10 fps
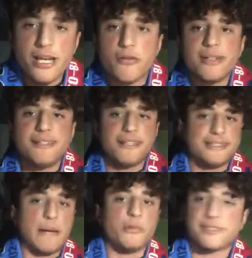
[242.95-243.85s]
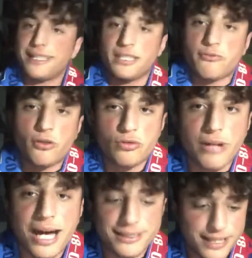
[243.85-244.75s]
Quindi siamo stati
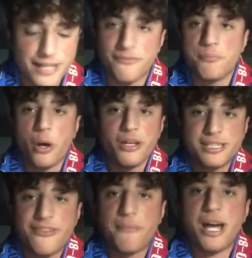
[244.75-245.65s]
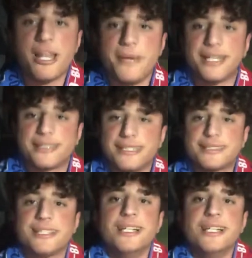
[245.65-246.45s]
sfortunati che poi si fa male Mertens